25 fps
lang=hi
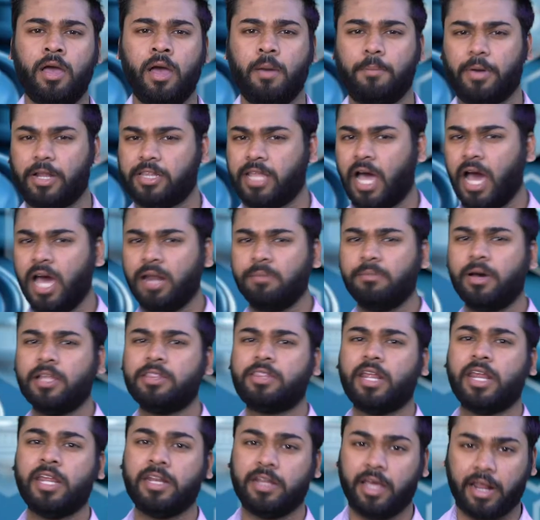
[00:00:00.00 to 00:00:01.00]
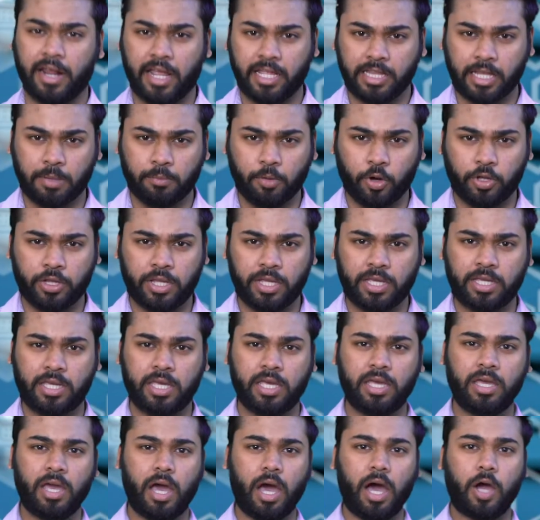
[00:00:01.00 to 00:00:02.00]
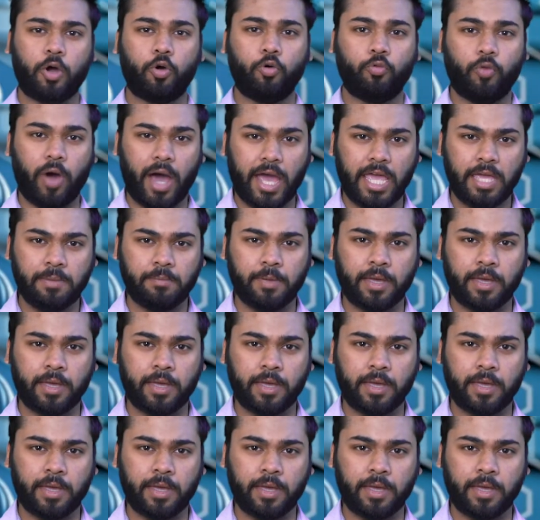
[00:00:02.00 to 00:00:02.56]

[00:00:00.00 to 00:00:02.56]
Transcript: प्रधानमंत्री नरेंद्र मोदी की अगुवाई